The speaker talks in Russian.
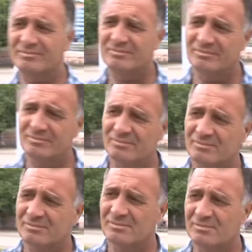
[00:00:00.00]
на каком
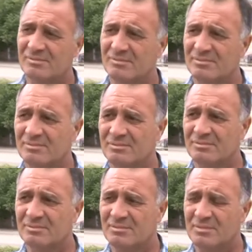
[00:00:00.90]
языке вы чаще всего
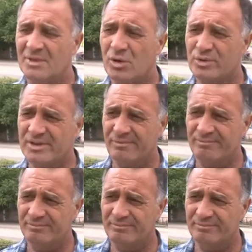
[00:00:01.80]
общаетесь? На русском.